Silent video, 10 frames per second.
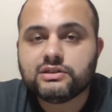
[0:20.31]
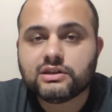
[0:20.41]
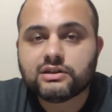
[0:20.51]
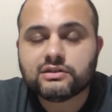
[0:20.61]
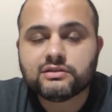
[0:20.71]

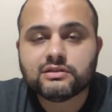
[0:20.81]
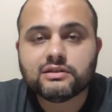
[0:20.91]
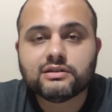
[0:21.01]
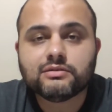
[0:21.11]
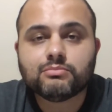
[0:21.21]
Yarın
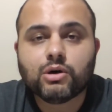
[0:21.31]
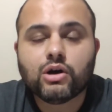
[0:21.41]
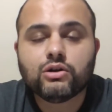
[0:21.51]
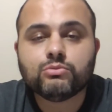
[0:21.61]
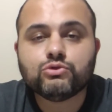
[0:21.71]

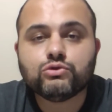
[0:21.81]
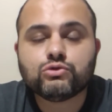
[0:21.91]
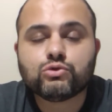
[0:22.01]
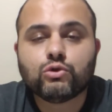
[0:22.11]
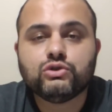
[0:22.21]

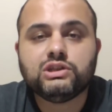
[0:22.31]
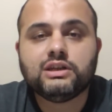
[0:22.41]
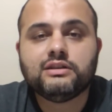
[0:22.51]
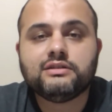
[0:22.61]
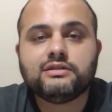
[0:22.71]
malumunuz
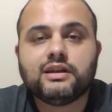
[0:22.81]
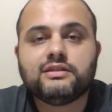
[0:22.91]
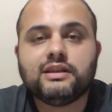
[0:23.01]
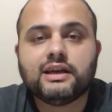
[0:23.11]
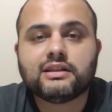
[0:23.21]
Kocaeli'nin
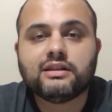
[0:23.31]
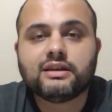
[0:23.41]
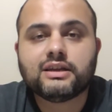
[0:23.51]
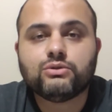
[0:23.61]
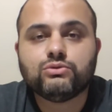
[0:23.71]
de
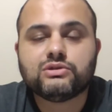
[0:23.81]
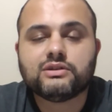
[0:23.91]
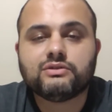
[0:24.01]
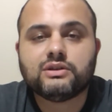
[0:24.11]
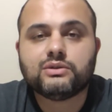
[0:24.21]
deklere günü
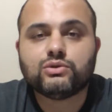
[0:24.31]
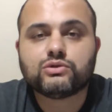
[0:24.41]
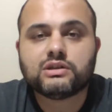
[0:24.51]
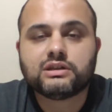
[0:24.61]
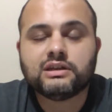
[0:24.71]
sevgili
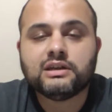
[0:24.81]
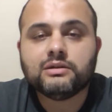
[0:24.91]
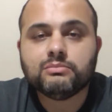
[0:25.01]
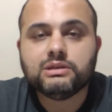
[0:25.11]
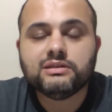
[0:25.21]
dostlar.
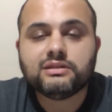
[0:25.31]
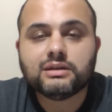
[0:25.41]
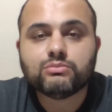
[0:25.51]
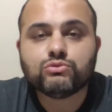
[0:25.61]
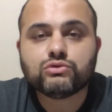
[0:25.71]
1
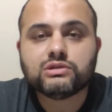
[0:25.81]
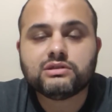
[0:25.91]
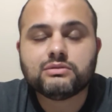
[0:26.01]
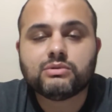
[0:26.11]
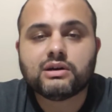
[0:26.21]
Temmuz
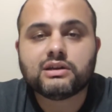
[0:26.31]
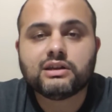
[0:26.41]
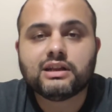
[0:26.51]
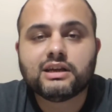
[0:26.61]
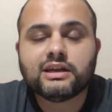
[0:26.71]

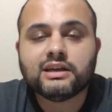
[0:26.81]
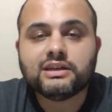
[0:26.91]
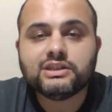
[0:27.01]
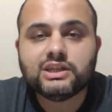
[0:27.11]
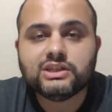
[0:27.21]
itibariyle
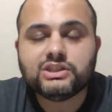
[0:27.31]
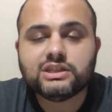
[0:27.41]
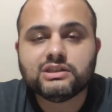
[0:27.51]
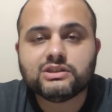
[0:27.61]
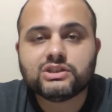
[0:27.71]
gece
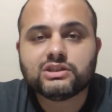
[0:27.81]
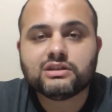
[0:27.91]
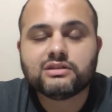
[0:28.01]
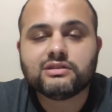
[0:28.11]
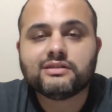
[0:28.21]

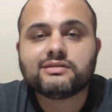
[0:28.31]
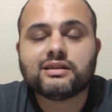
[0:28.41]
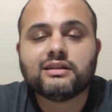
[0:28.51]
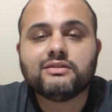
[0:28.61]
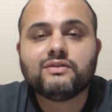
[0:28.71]
yarışlarında
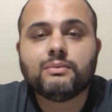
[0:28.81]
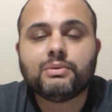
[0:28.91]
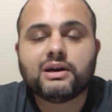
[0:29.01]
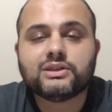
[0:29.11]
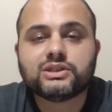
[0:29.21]
salı ve
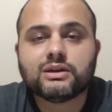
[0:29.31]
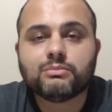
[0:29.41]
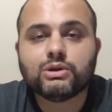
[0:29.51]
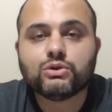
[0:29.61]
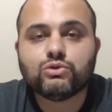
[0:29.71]

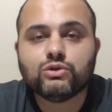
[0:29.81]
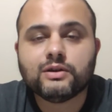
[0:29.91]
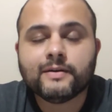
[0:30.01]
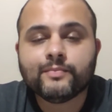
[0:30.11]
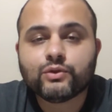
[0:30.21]
perşembe günü
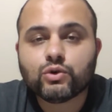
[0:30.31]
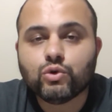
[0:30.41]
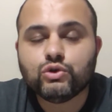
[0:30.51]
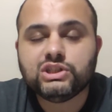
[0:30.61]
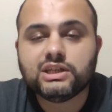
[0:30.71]

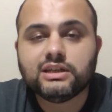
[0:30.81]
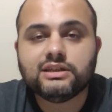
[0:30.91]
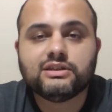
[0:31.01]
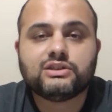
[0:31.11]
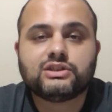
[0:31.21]
Kocaeli
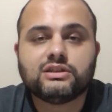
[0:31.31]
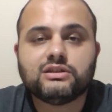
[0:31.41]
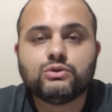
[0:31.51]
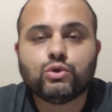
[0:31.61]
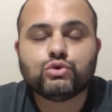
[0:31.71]

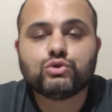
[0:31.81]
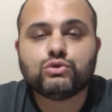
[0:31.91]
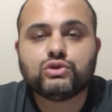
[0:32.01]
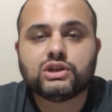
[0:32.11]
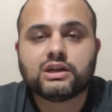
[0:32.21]
yarışları
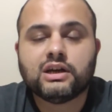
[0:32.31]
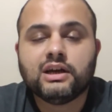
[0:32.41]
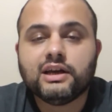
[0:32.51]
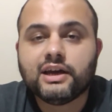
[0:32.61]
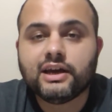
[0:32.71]
koşulacak.
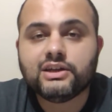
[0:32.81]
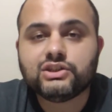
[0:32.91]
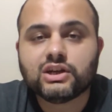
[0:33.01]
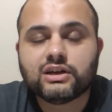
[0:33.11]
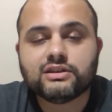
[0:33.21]

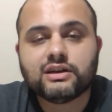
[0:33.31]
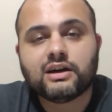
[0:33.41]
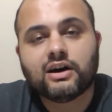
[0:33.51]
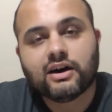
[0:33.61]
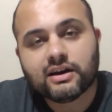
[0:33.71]

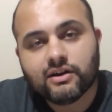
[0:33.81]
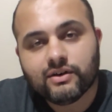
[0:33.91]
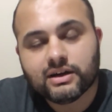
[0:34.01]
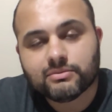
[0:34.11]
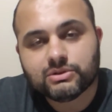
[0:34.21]
Heyecana ara
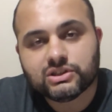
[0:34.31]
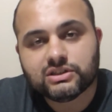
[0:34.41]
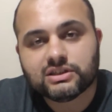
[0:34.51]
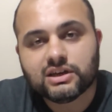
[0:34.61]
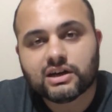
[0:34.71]

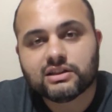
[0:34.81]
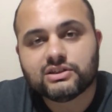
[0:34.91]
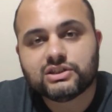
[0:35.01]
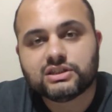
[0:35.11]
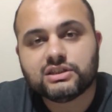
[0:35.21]
vermiştik
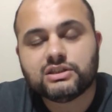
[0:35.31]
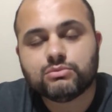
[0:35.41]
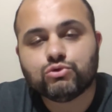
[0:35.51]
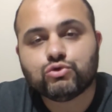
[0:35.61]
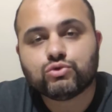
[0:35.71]
yaklaşık
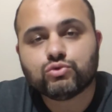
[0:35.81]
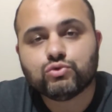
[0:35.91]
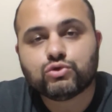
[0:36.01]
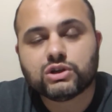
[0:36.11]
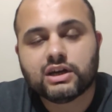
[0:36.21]
iki buçuk
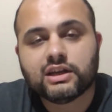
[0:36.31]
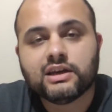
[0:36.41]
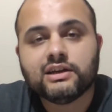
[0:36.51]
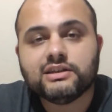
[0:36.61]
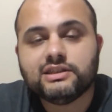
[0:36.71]
üç ay
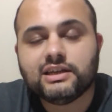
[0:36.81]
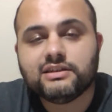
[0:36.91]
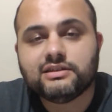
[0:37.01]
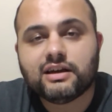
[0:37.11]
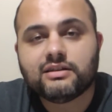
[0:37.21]

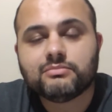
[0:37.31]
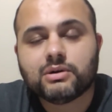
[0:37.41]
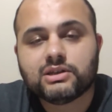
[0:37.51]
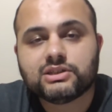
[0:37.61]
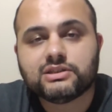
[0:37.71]
yeniden
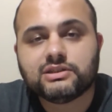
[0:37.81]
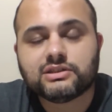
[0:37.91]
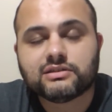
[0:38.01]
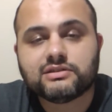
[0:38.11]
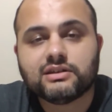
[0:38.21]

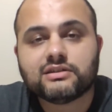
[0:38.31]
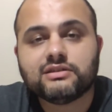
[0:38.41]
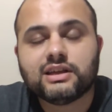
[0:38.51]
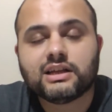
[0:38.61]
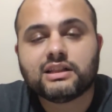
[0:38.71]
başlayacağız.
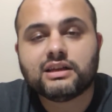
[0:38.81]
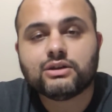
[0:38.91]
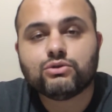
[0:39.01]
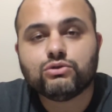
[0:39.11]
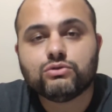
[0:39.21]
Yarın
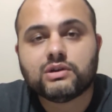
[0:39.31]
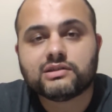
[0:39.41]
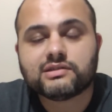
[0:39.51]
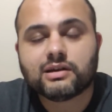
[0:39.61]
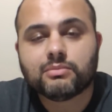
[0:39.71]
deklere günü var
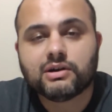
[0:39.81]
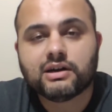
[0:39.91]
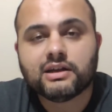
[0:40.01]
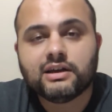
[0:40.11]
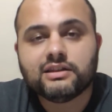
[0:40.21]

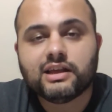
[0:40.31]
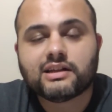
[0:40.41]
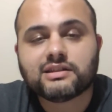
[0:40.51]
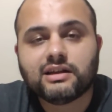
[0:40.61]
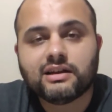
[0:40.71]
sabah
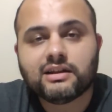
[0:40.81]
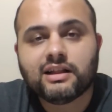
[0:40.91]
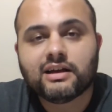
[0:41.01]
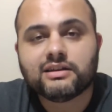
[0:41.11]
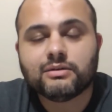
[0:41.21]

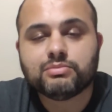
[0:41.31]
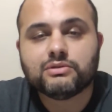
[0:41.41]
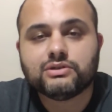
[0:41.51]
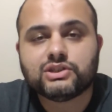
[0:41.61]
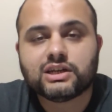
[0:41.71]
deklereler
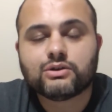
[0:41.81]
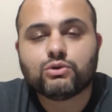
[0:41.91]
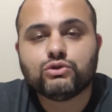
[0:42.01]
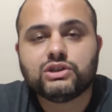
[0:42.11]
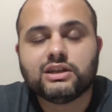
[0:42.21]
yapılacak
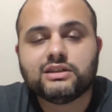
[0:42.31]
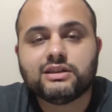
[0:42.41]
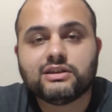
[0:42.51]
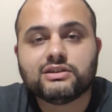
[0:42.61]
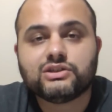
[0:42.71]

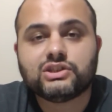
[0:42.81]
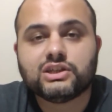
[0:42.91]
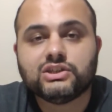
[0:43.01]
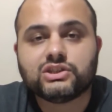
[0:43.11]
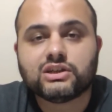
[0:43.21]
Kocaeli'nde yarış
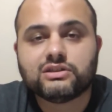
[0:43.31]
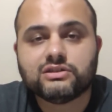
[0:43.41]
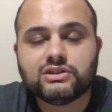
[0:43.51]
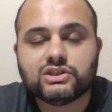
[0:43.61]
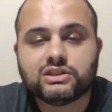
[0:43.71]

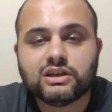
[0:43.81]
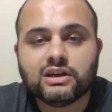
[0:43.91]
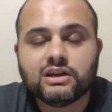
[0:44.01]
heyecanı için.